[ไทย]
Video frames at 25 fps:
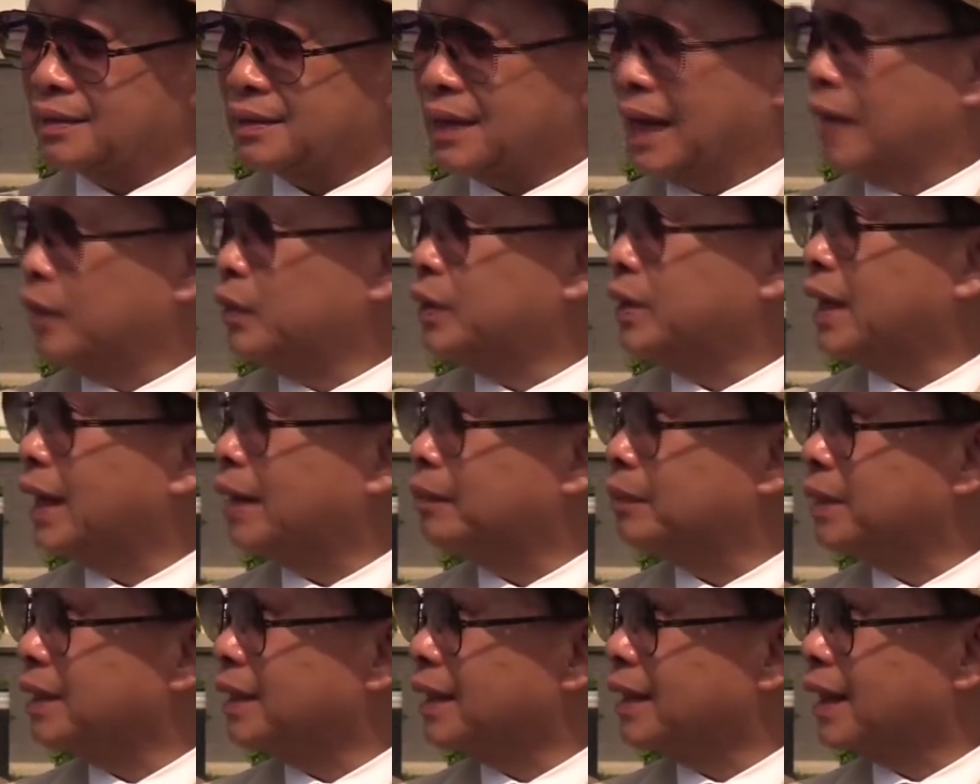สาริธร
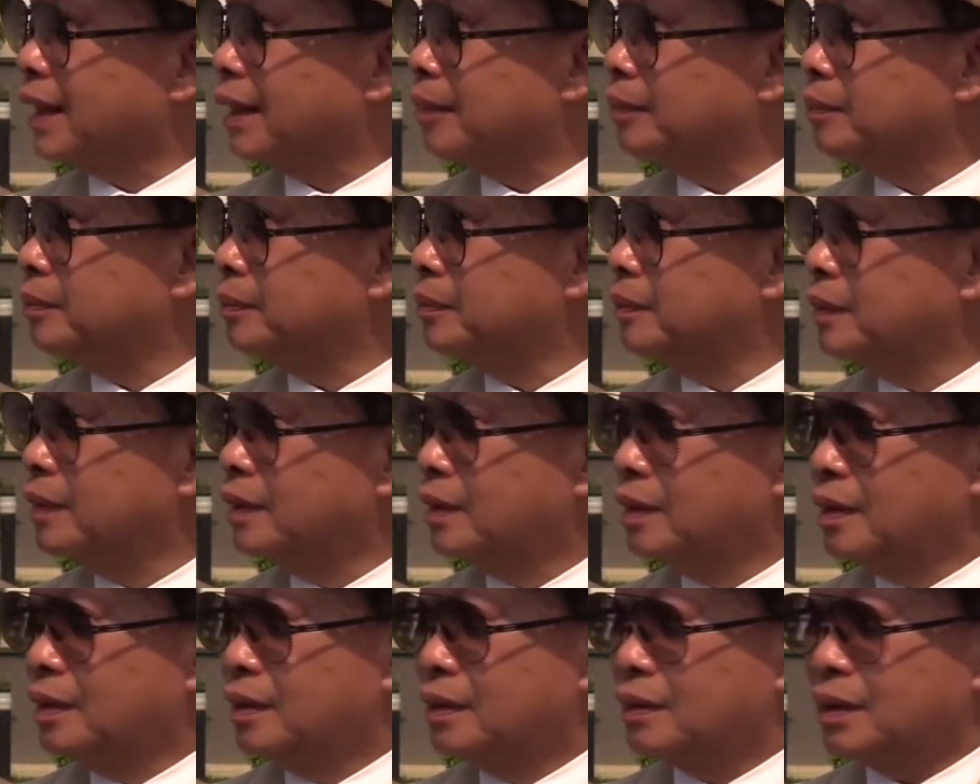รมเลยครับ
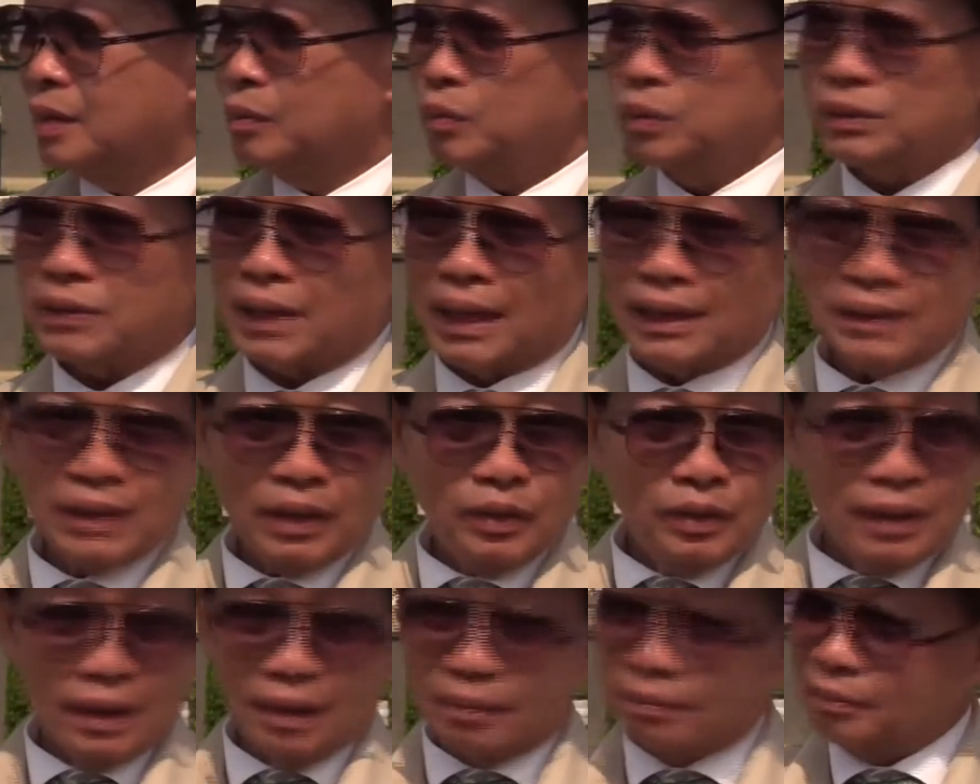ท่านภาษาสา
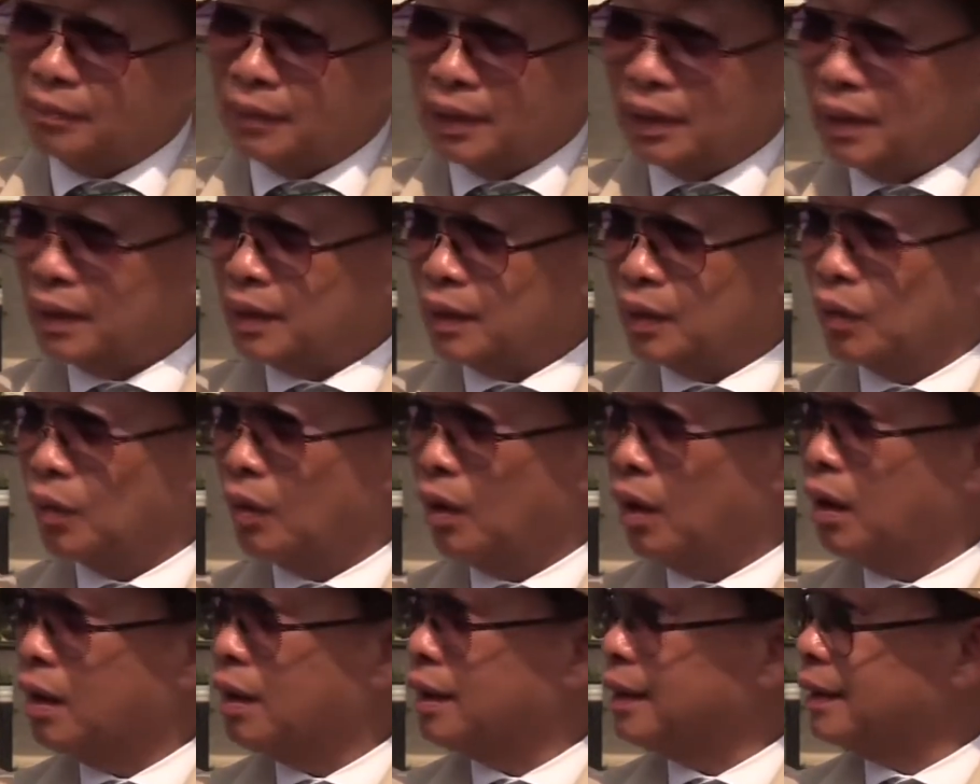ริธรรมไม่ได้เกี่ยว
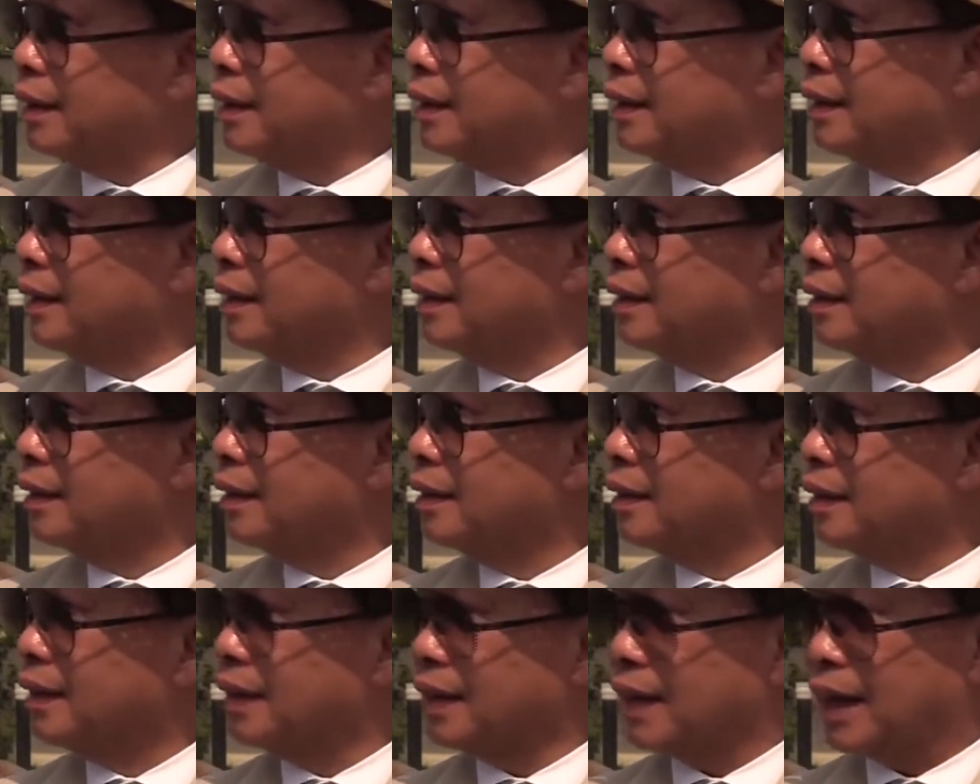ข้องเลย
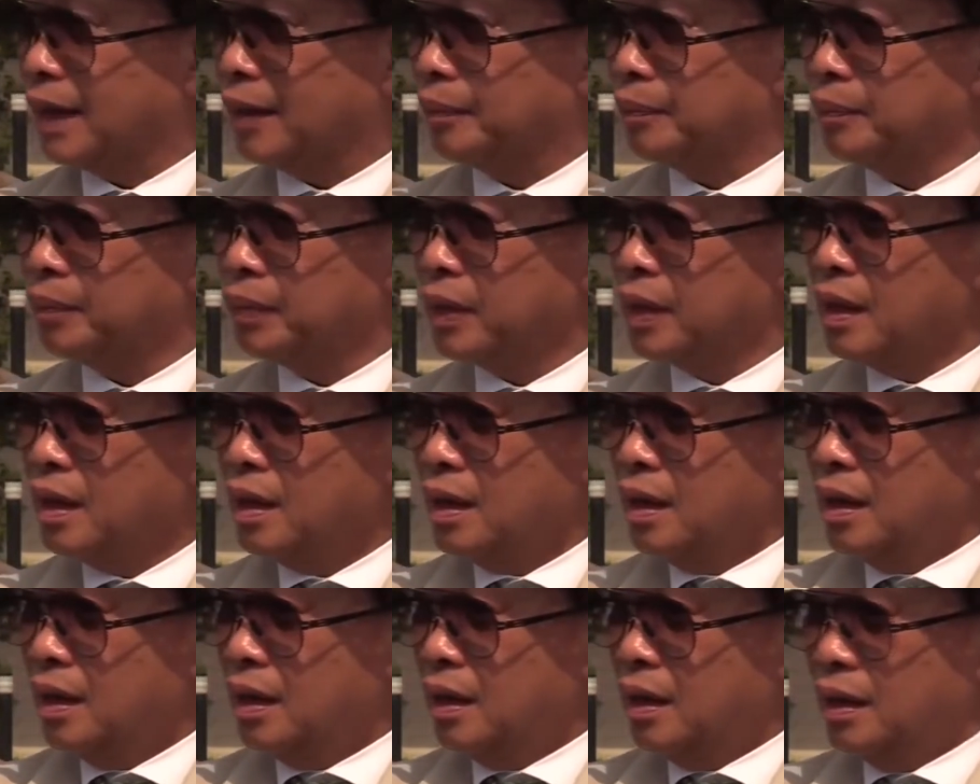นะครับ
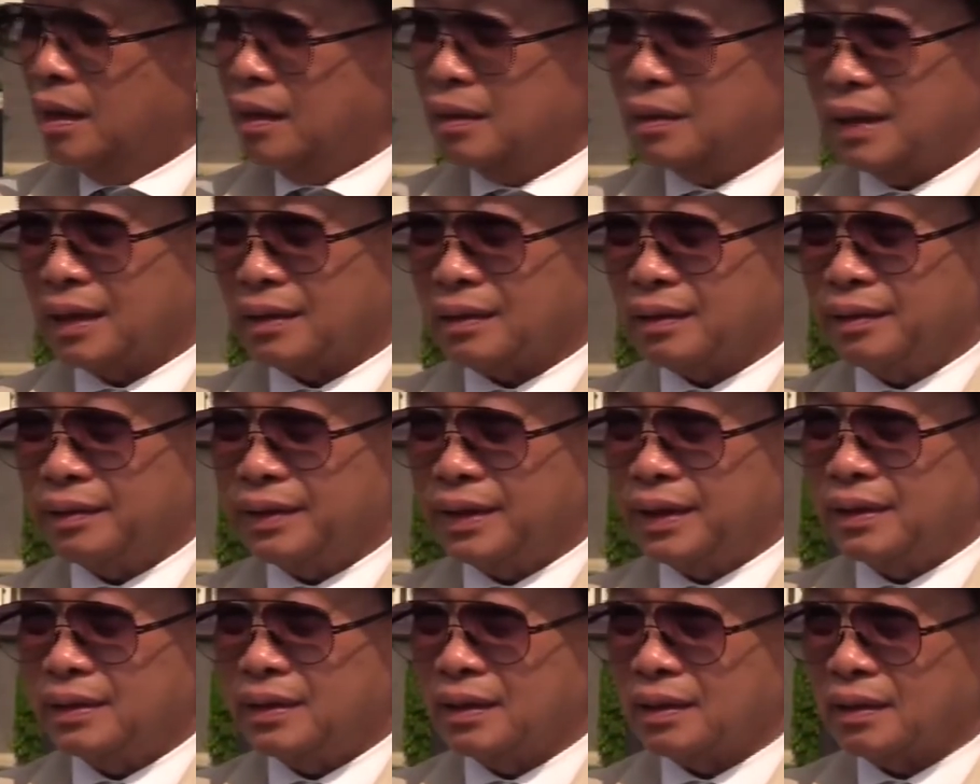อยากจะ
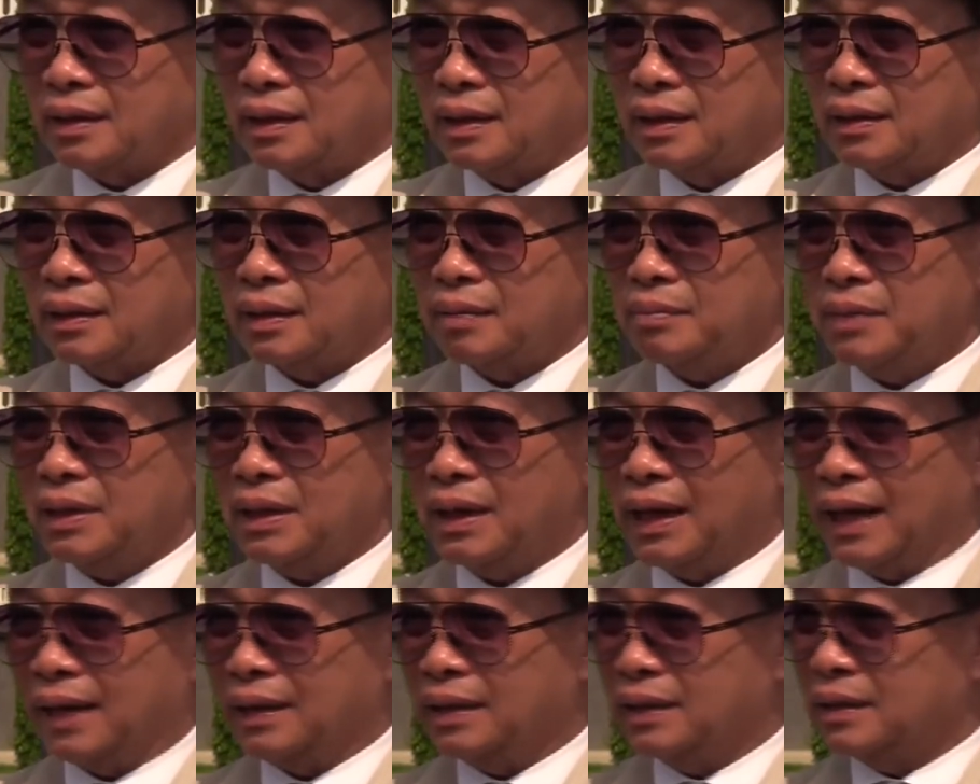เรียนอย่างนี้ถ้าเมื่
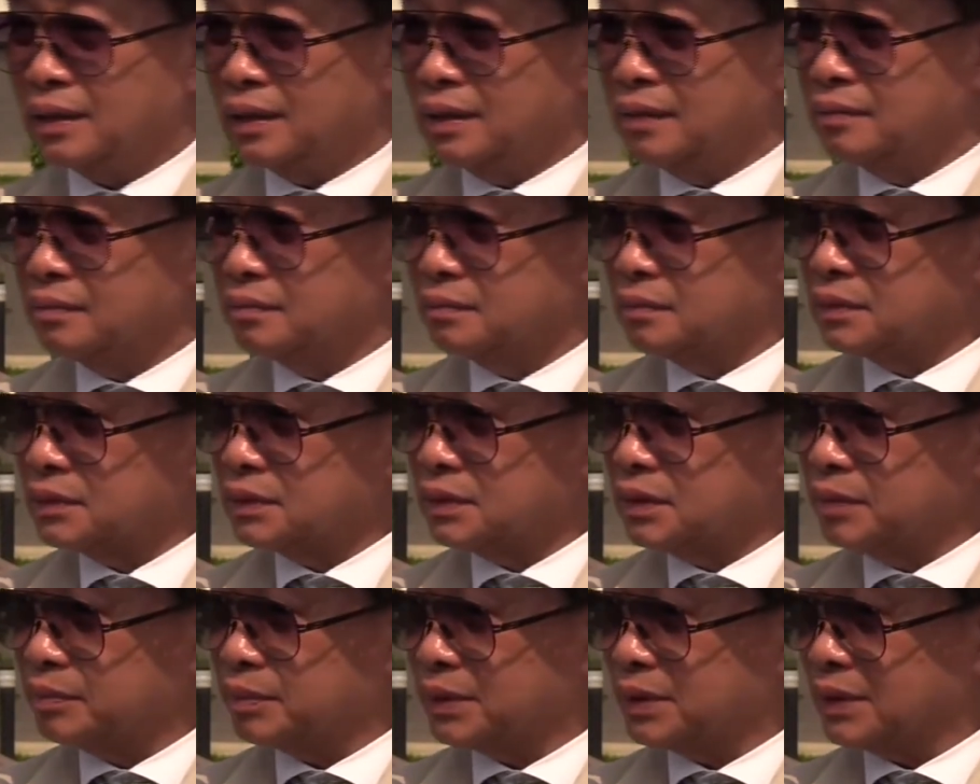อไหร่ที่ท่าน
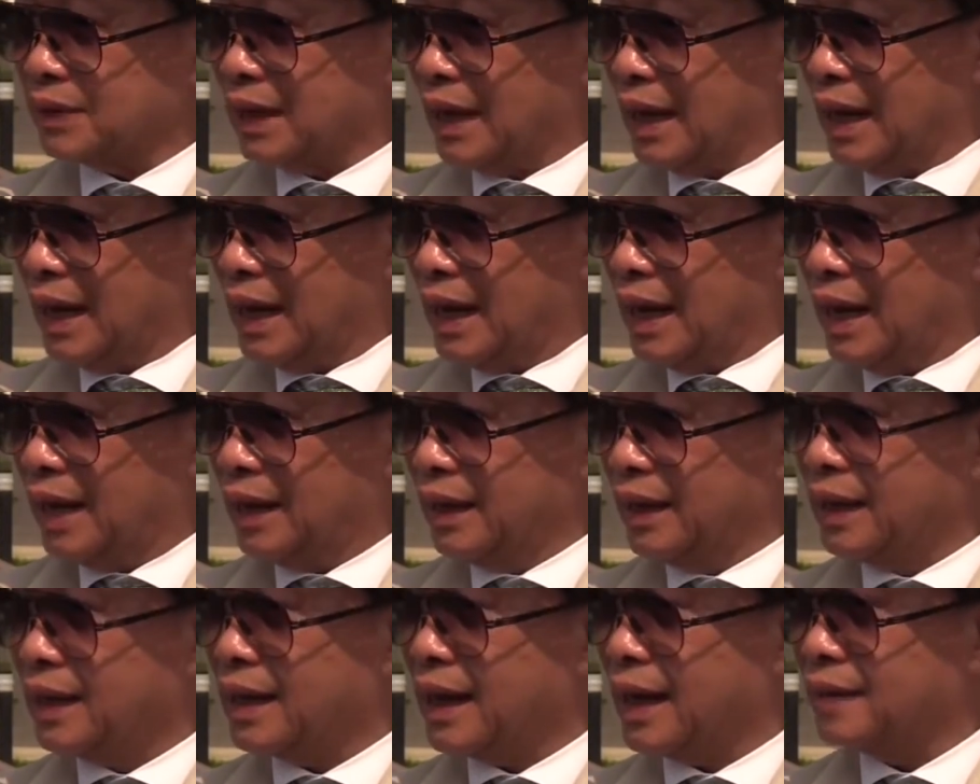เสื่อมศรัทธา
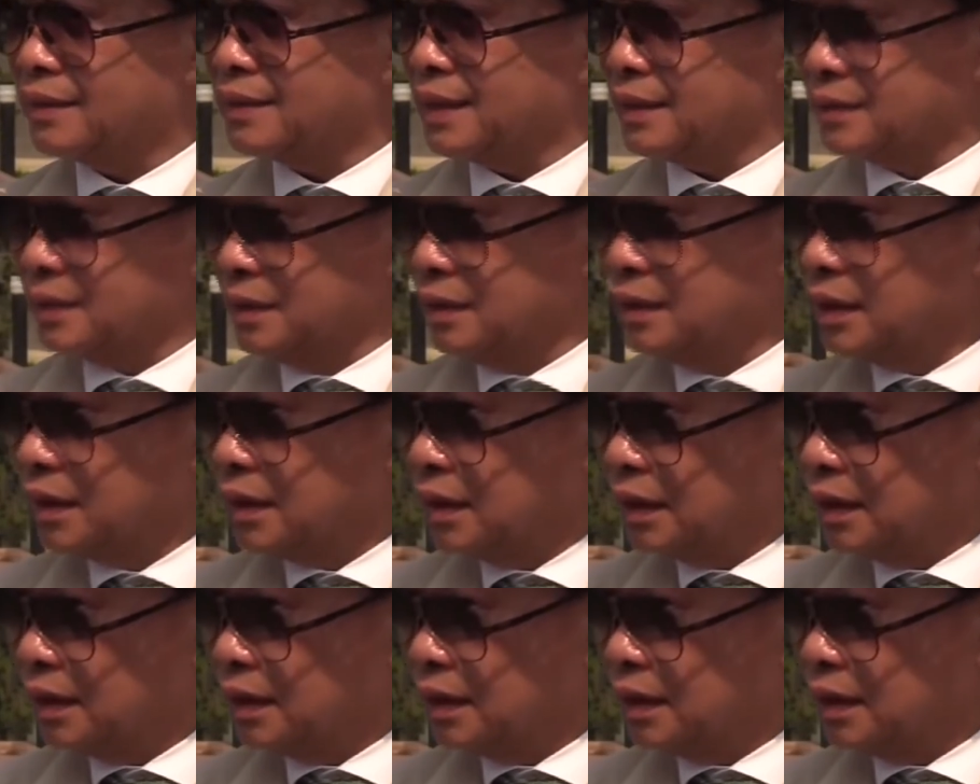ในการตัดสินค